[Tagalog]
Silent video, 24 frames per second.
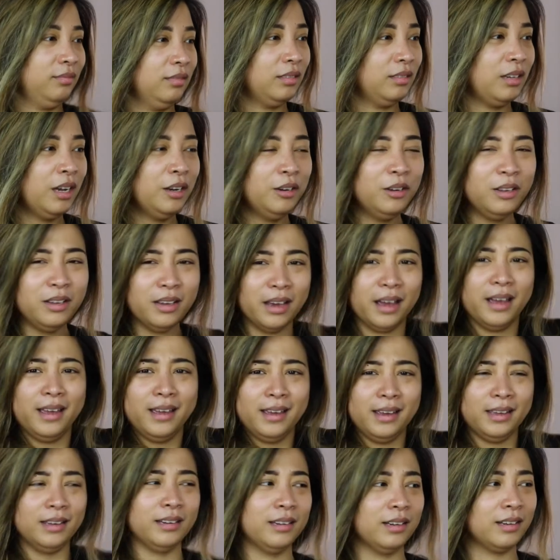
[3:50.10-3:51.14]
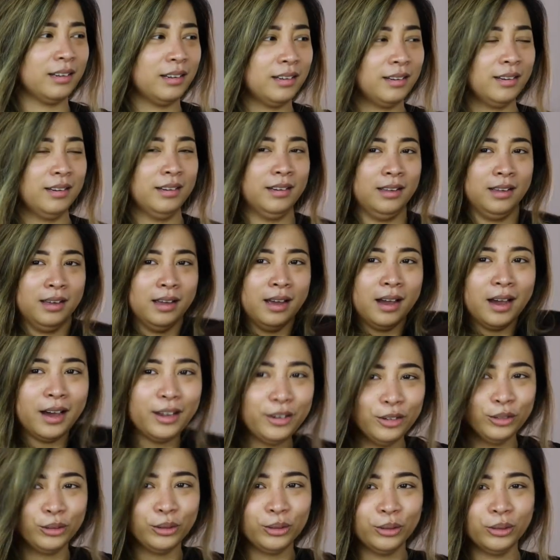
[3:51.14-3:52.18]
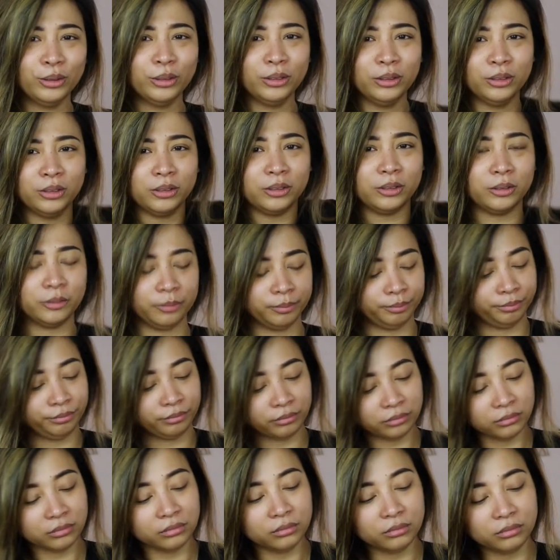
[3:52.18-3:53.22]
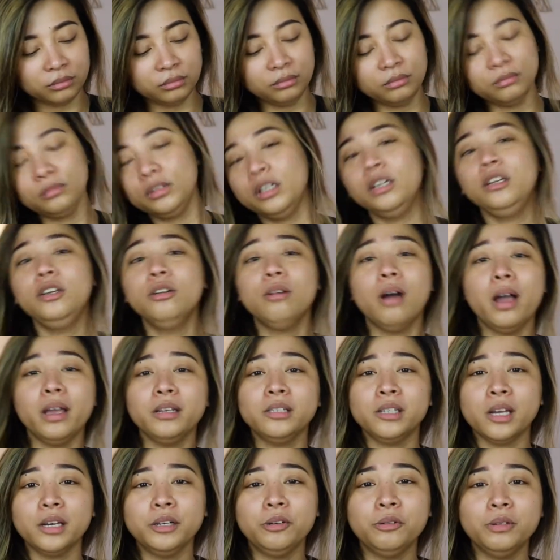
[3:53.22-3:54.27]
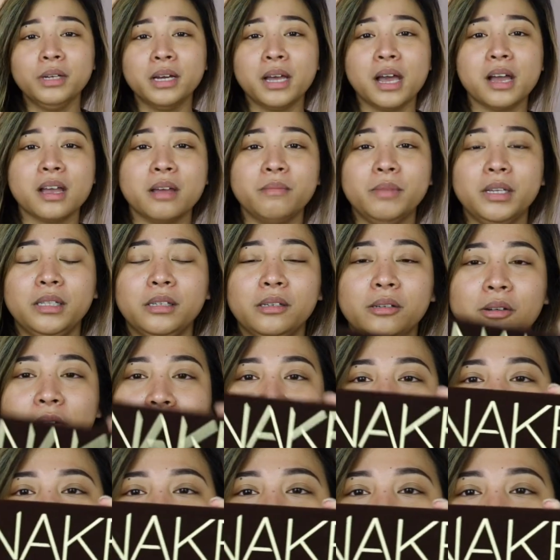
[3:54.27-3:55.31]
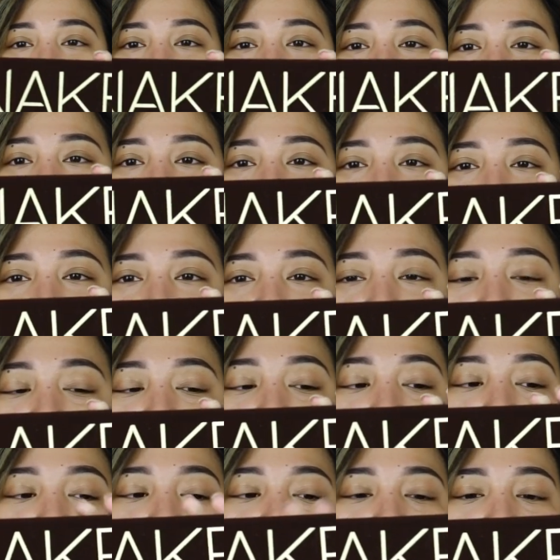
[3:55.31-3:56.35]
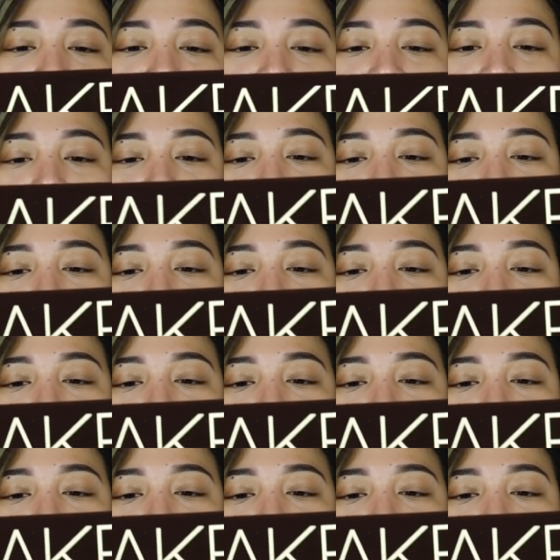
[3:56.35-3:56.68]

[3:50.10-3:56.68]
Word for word: ano yan? Ano to? Yung eyeshadow na gagamitin ko is yung Urban Decay. Ito